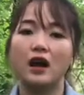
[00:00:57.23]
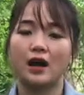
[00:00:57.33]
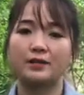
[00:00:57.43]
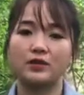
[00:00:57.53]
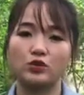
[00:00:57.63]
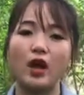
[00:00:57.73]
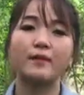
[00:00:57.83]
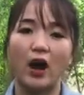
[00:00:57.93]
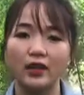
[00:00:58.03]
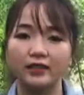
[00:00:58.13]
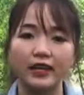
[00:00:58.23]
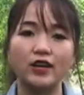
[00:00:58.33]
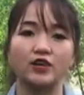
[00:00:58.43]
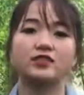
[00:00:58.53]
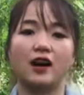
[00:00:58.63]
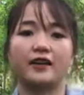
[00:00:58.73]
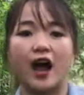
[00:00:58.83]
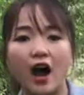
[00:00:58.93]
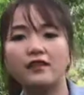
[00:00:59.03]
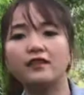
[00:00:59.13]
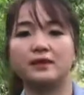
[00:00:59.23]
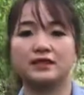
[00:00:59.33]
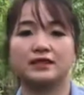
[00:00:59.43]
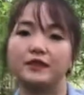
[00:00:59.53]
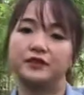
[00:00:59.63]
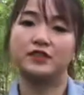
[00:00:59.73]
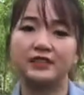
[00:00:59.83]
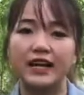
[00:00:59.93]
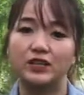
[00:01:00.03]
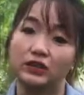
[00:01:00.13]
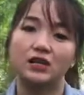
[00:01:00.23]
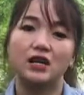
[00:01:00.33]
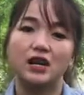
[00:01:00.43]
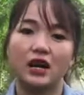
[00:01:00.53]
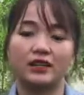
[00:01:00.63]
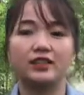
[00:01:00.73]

và mình xóa bỏ những cái nỗi sợ đó và mình sẽ vượt ra được à,